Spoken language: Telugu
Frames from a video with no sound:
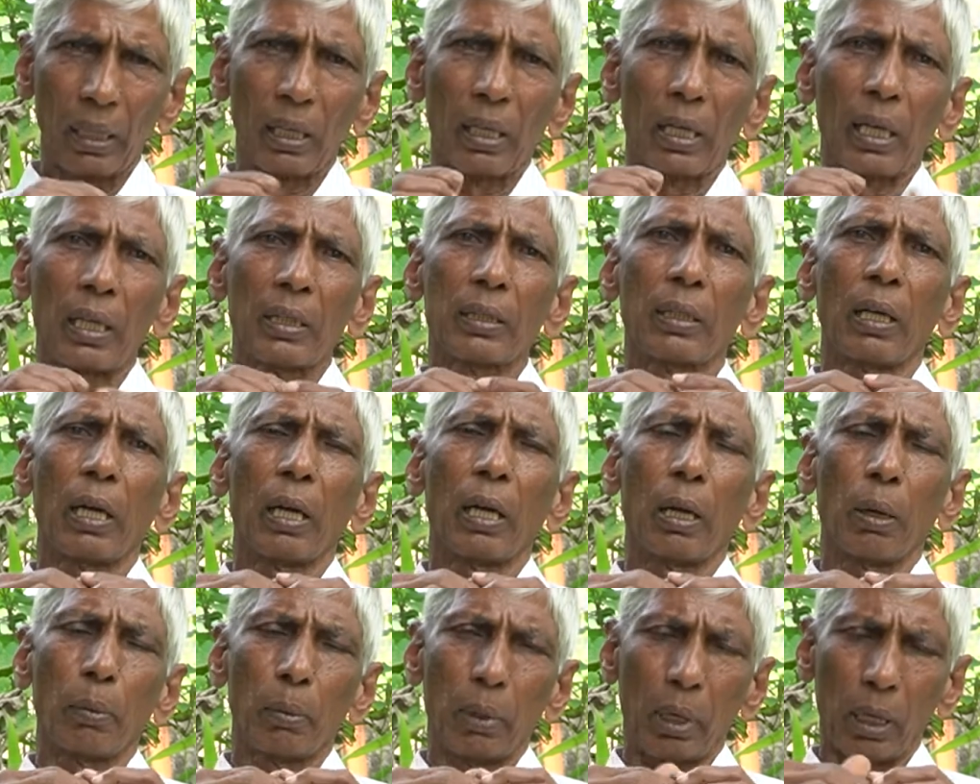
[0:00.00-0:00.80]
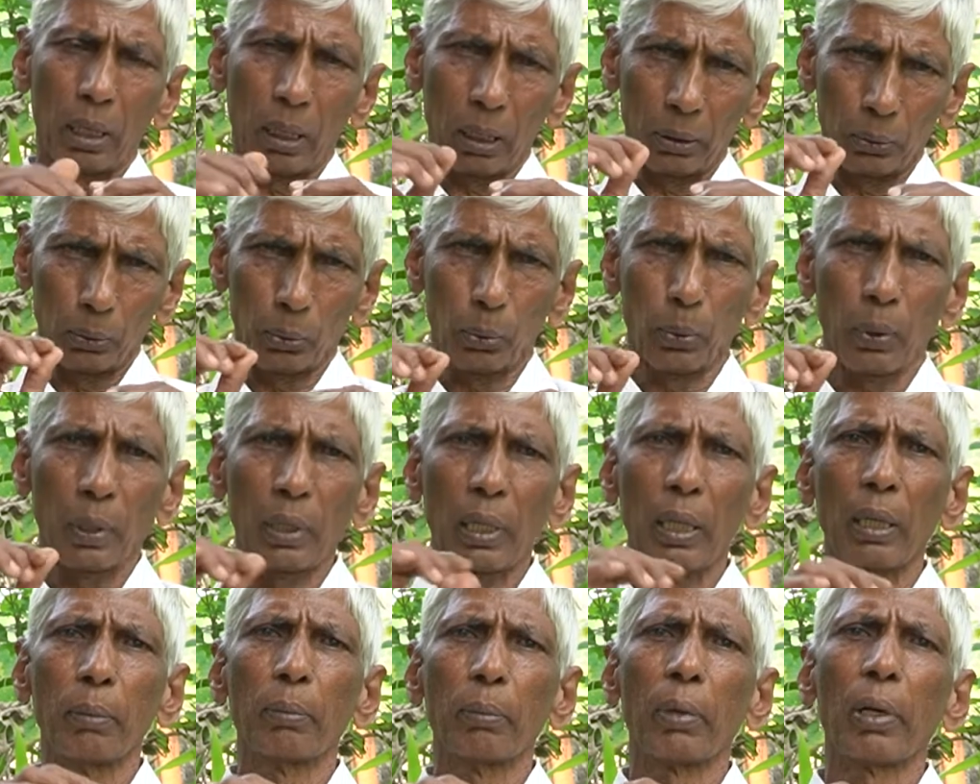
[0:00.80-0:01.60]
రస
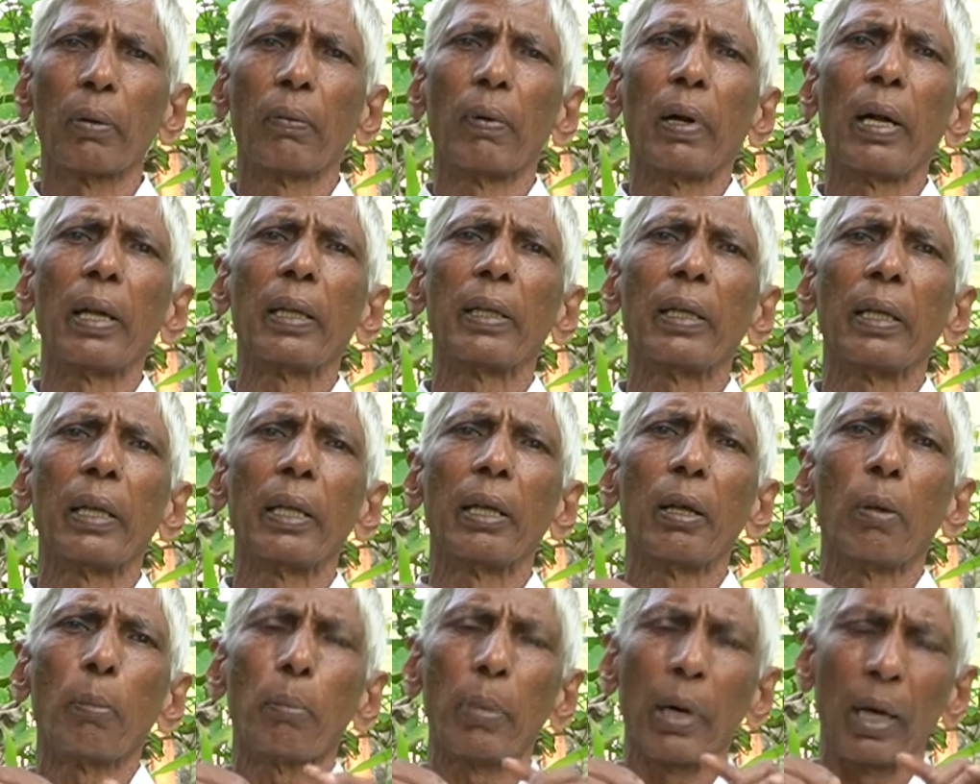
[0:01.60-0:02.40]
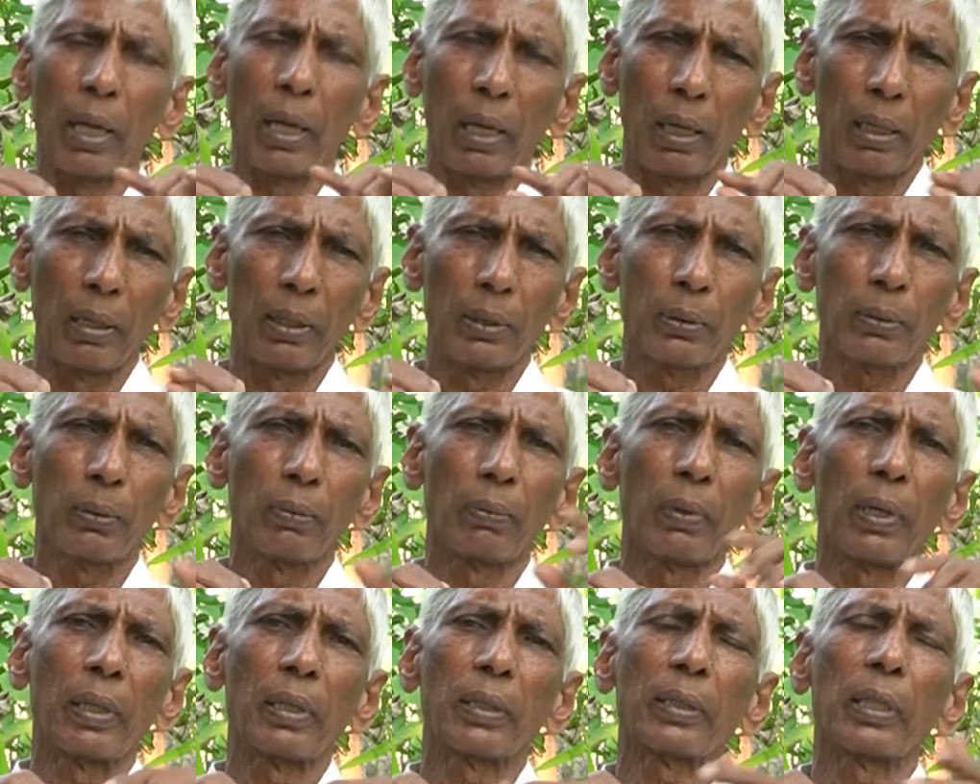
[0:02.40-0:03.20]
సూర్ణాన్ని మనం వాడితే పాలలో
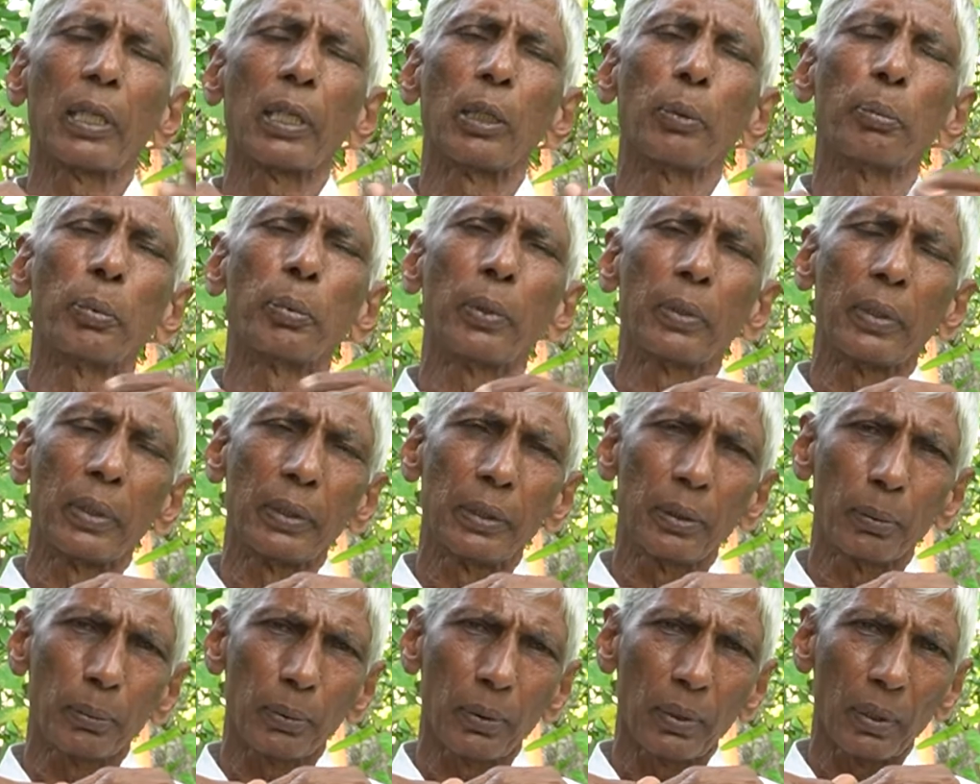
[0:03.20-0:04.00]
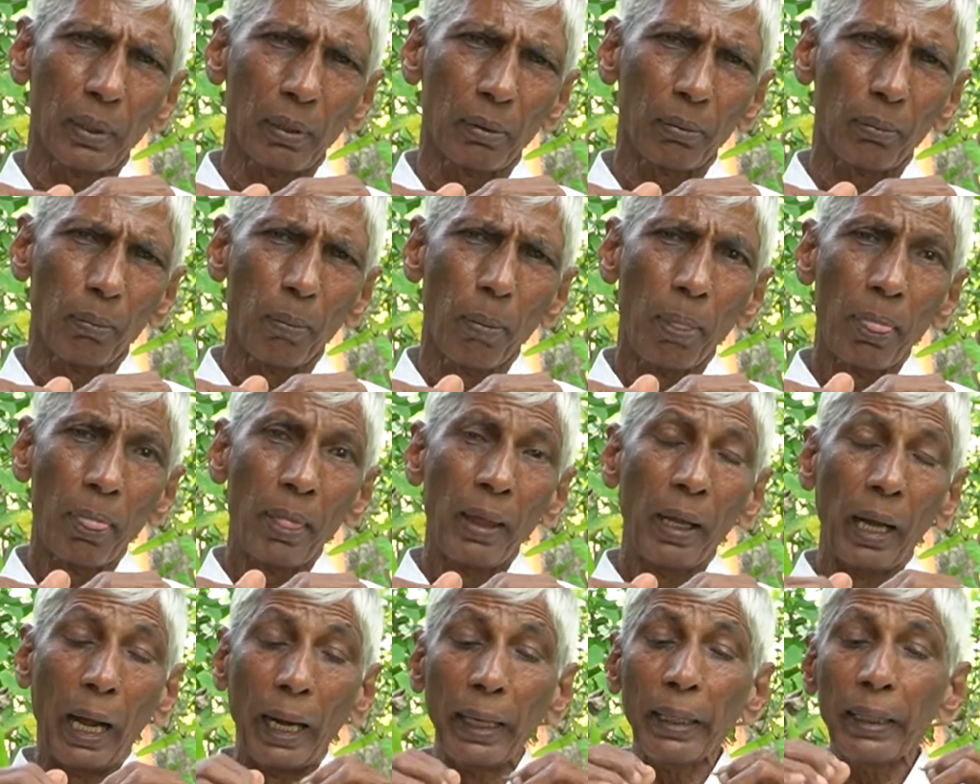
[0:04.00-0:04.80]
వేసుకుని వాడితే తగ్గిపోద్దని చెప్తున్నారు
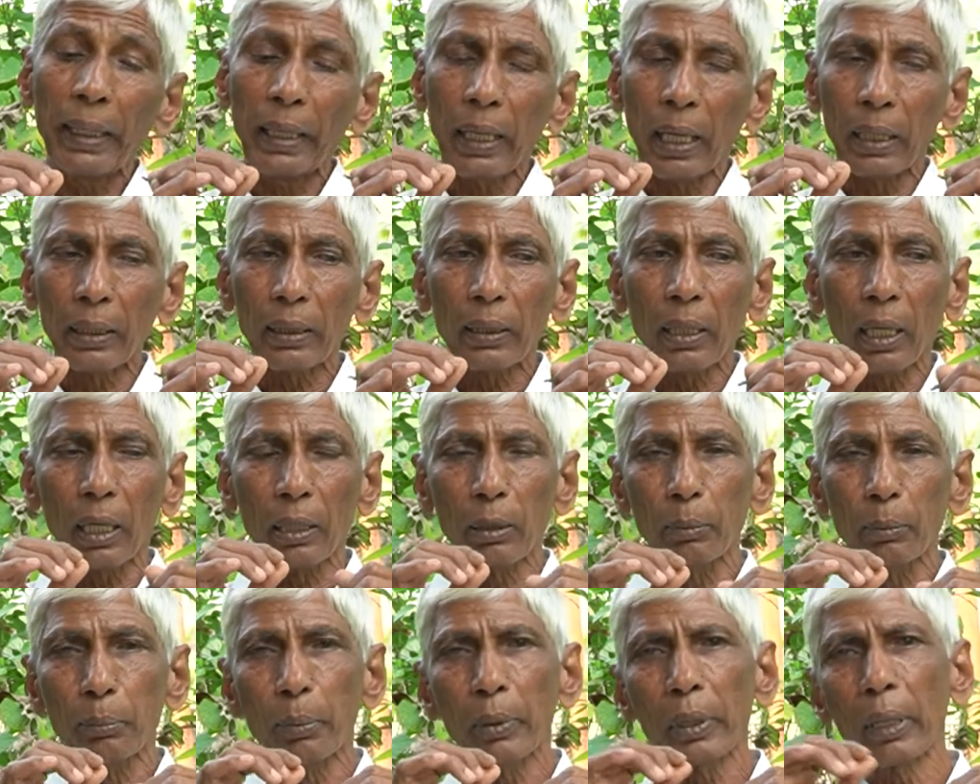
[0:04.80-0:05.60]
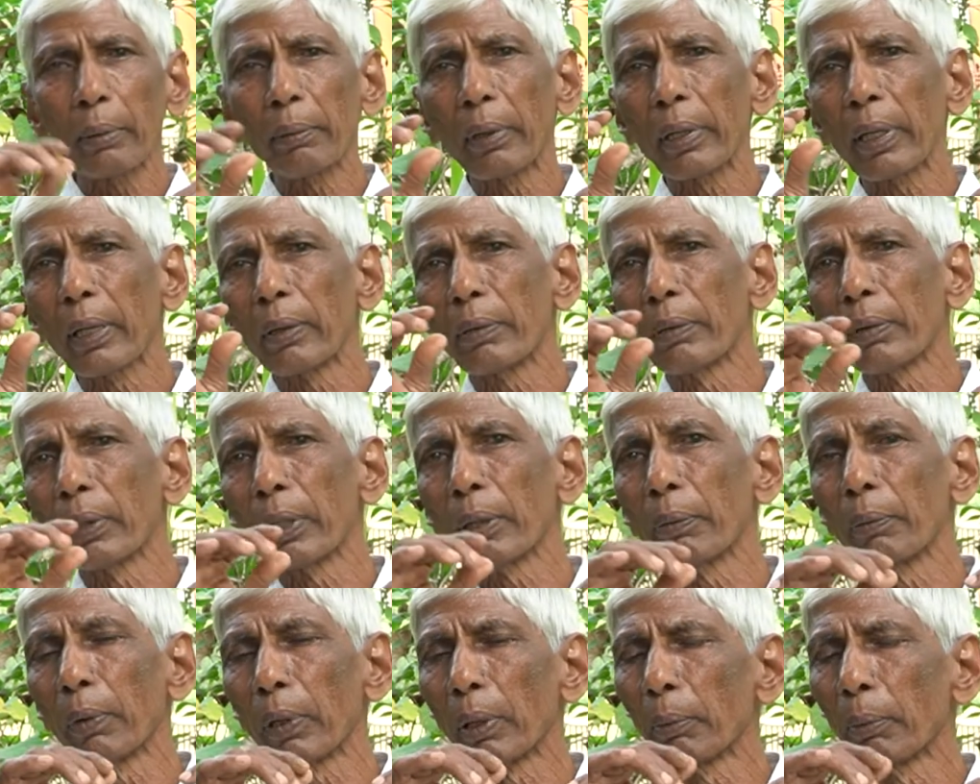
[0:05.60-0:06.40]
అంటే అంత
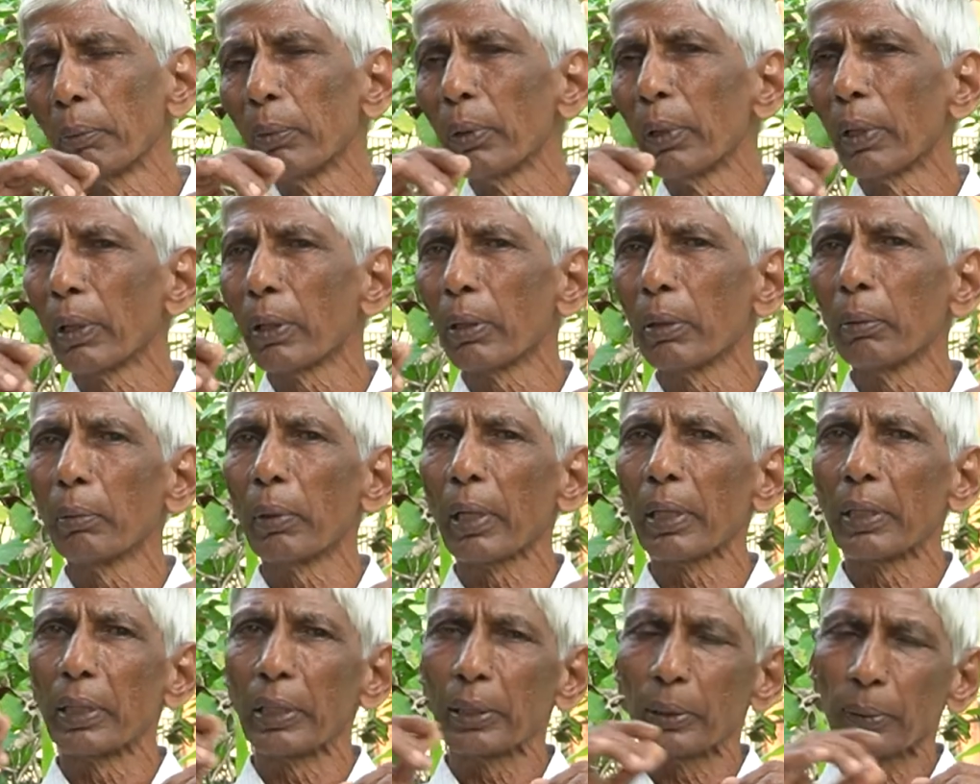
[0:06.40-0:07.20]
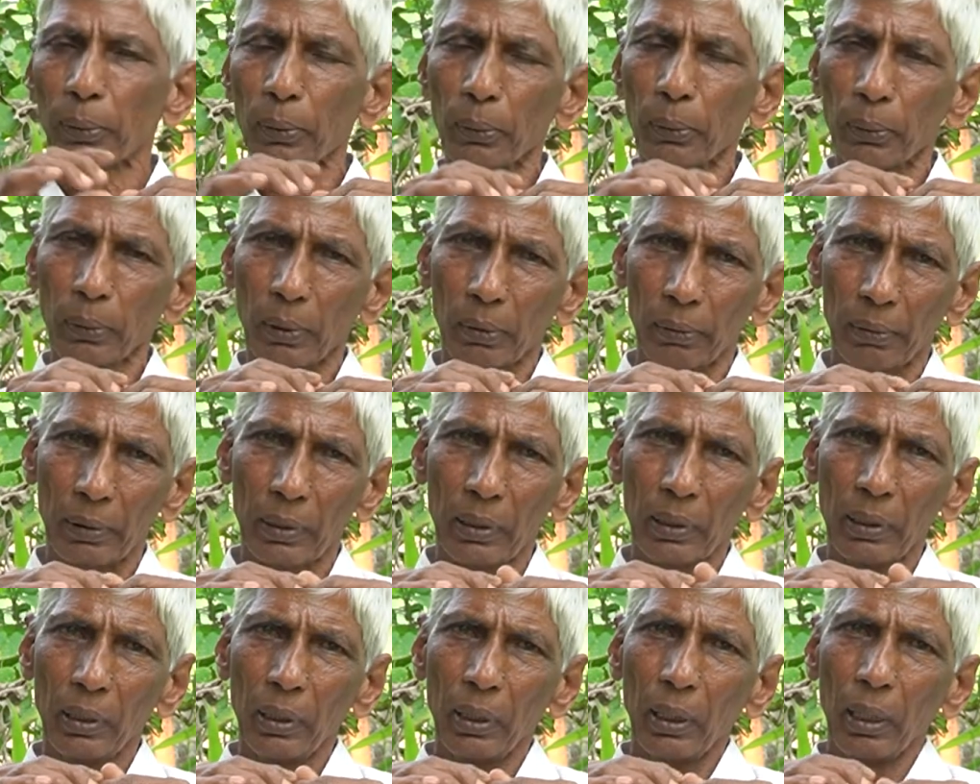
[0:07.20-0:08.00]
అద్భుతమైనటువంటి వనము ఇలకలు మన దేశంలో ఉన్నవి
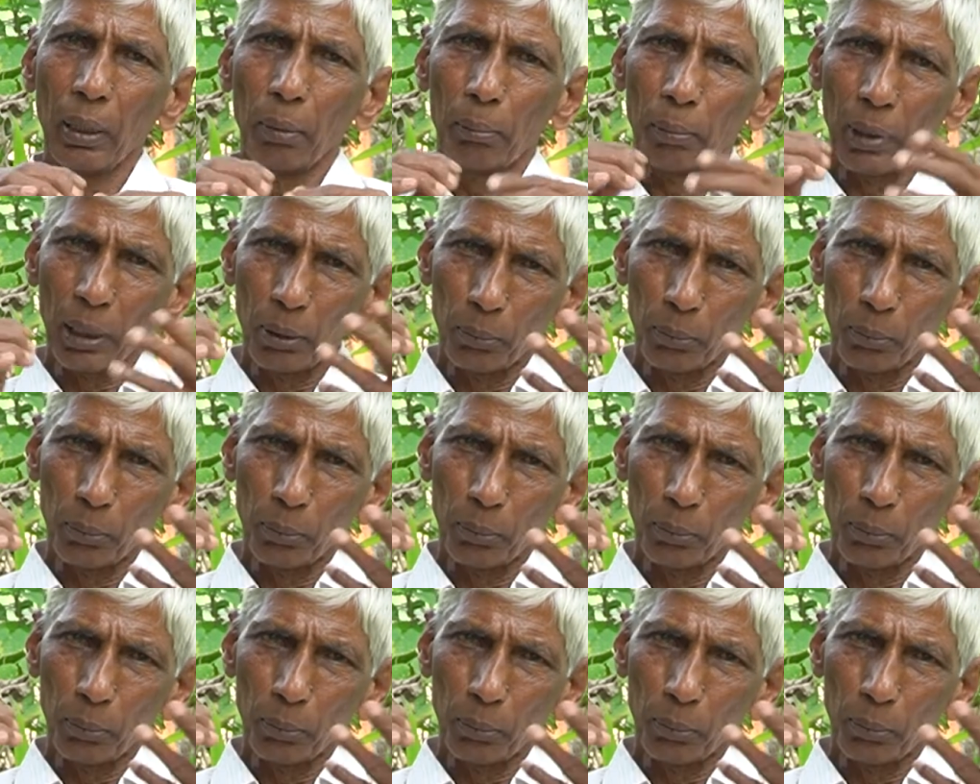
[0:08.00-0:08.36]
మన